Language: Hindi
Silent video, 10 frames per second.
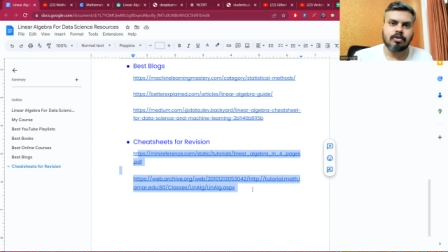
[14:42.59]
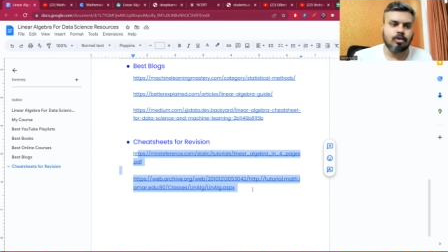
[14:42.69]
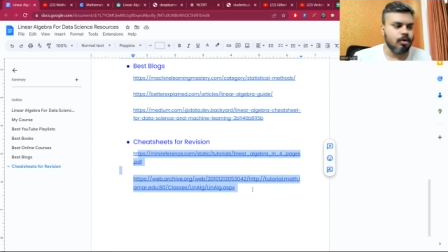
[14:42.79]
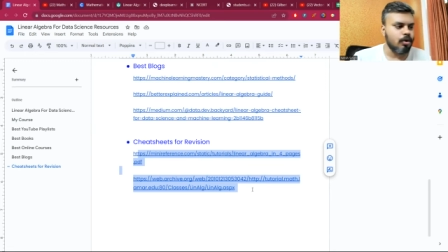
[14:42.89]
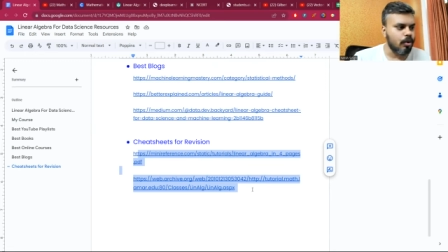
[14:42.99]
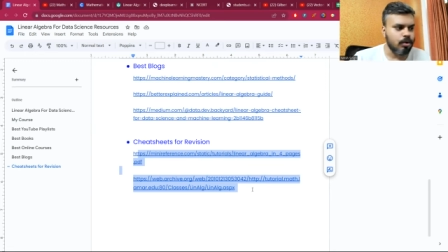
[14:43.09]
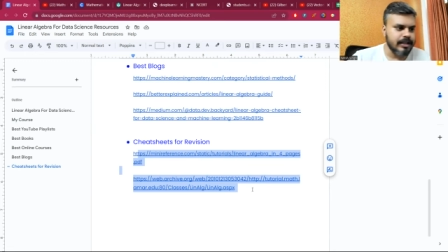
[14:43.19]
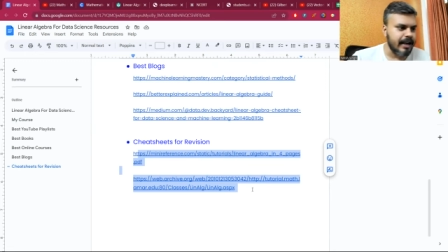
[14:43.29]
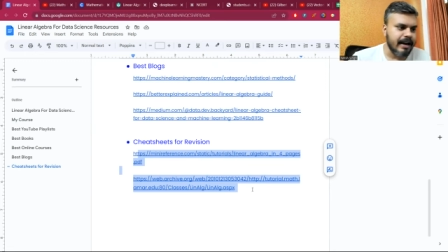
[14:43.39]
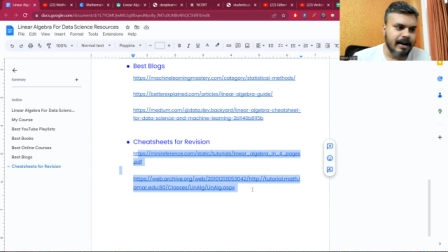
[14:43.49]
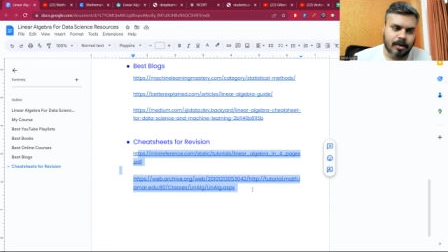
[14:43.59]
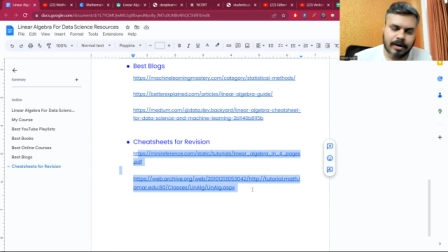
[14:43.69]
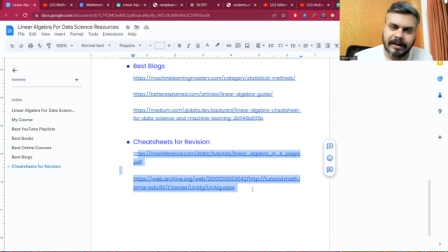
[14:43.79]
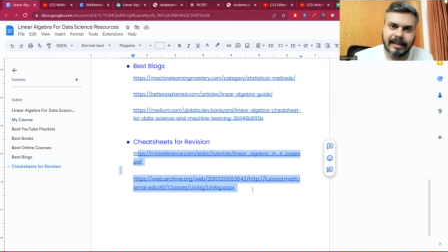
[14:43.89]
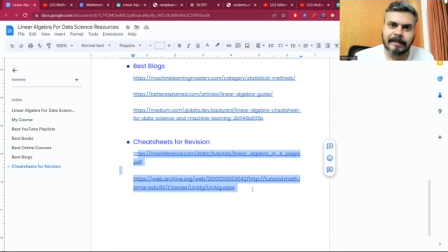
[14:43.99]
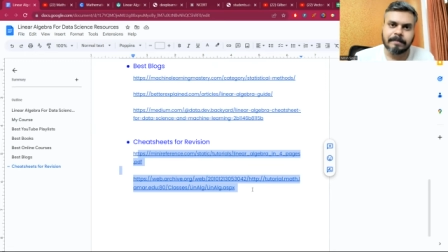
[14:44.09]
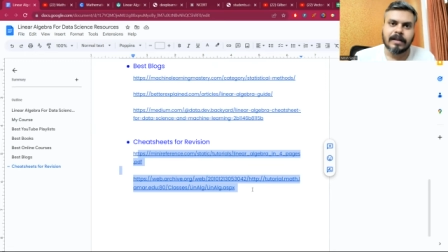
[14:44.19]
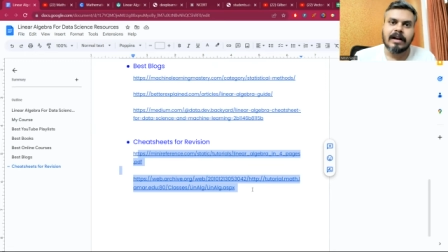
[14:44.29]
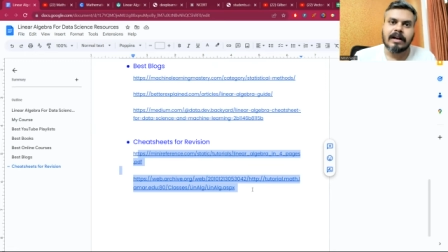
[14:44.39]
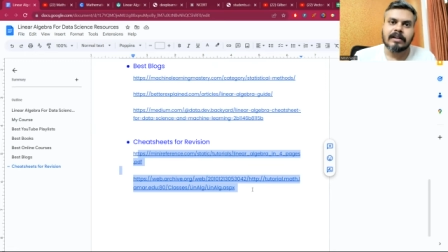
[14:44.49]
तो गो चेक इट आउट ठीक है
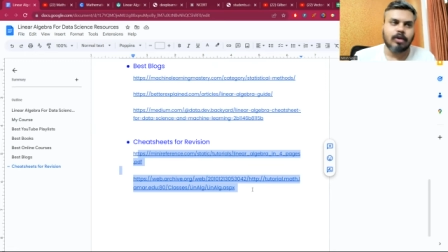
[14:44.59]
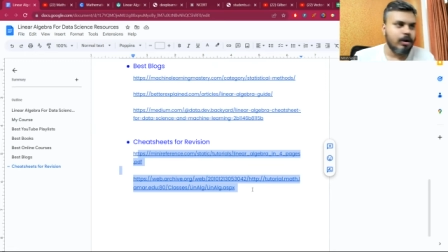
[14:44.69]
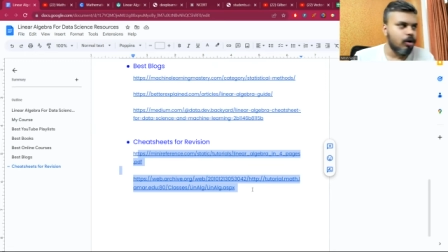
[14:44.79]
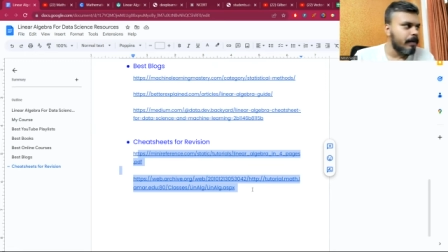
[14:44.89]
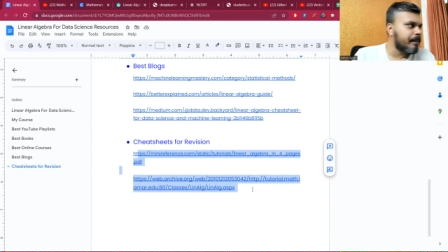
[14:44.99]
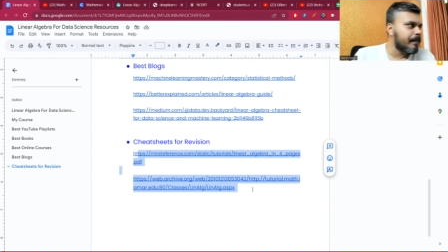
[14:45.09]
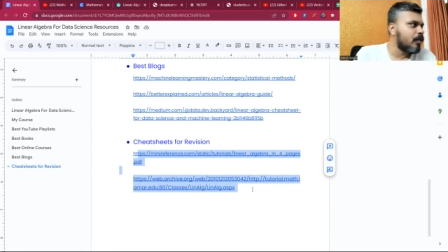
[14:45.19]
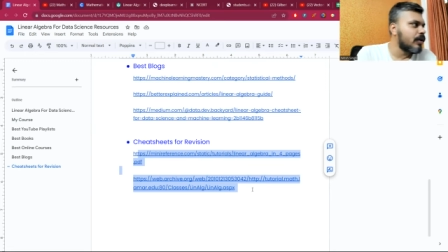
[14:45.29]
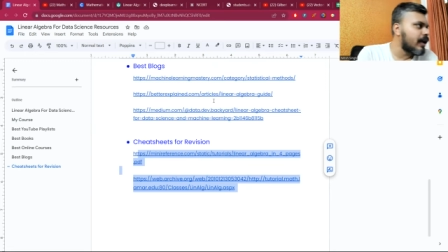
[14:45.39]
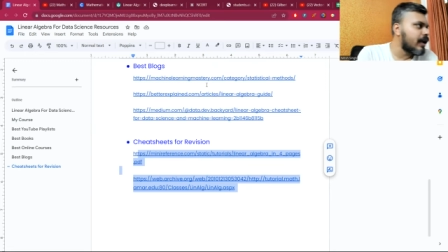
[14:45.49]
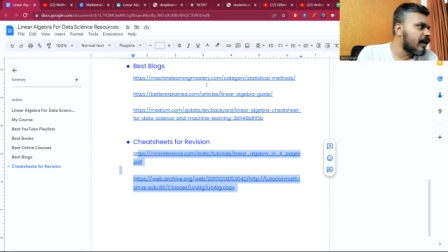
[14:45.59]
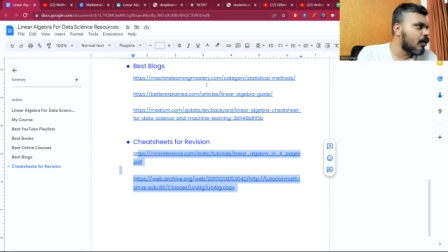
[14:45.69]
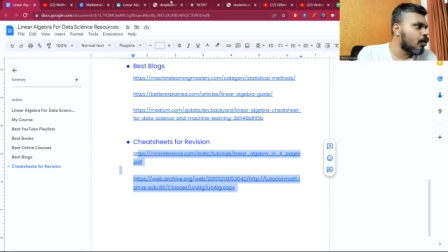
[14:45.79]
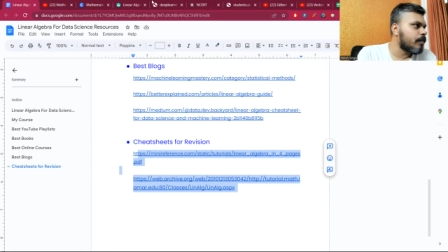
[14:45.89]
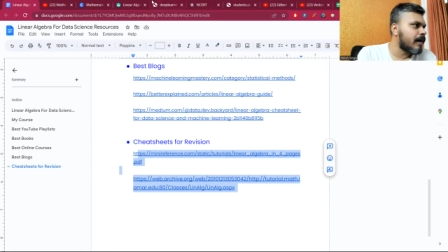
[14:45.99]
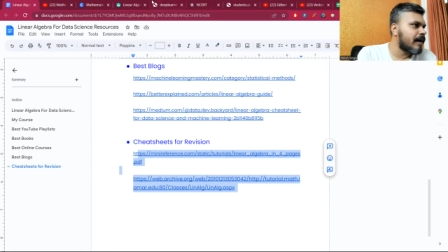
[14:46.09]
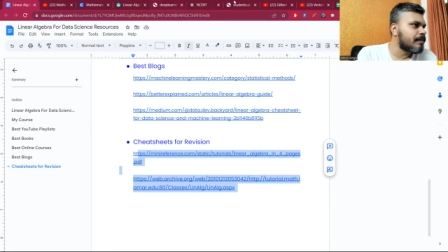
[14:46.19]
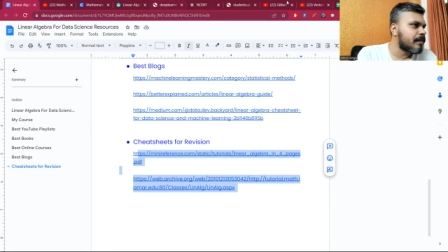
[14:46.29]
तो आई होप आपको ये रोड मैप